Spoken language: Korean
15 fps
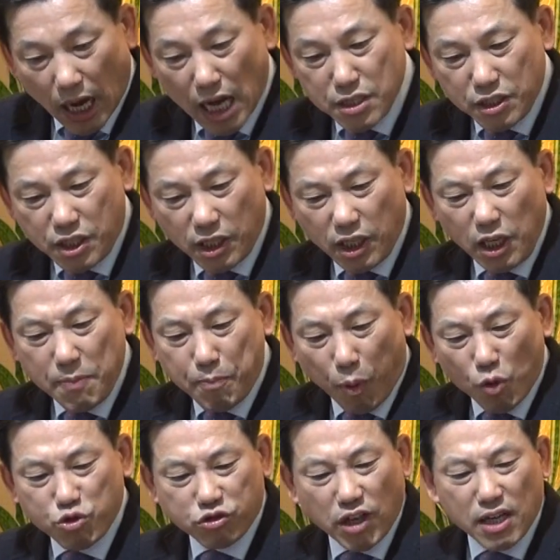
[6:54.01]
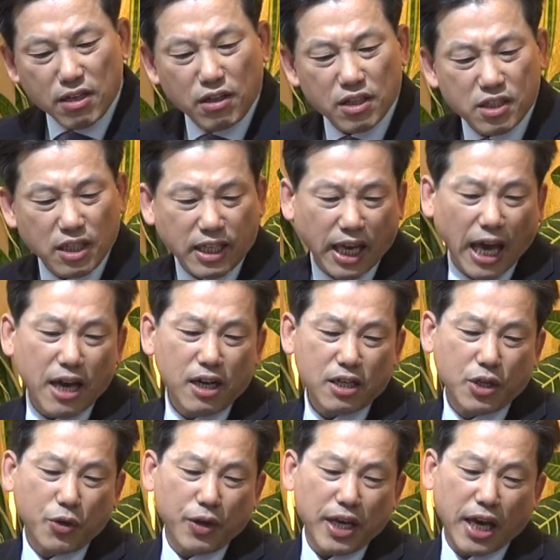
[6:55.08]
안식일이 복수라는 것을
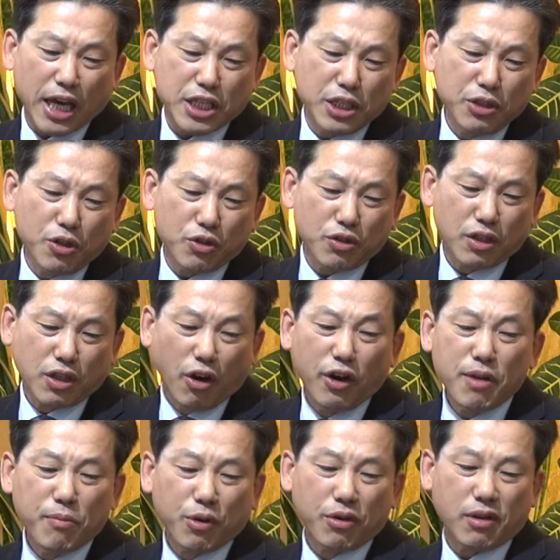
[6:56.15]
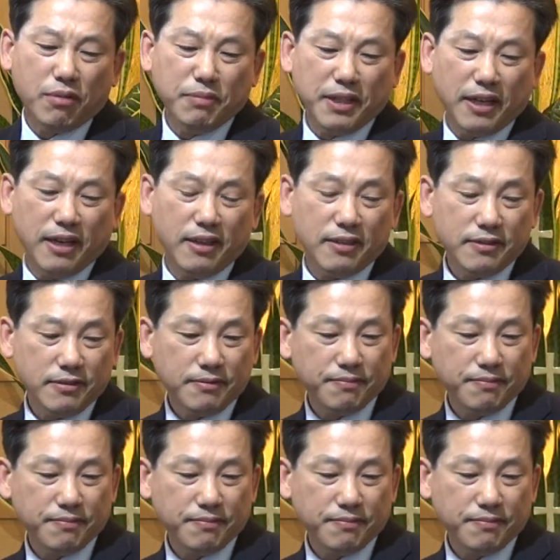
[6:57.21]
개혁교회 개신교들은 거의 모를 겁니다.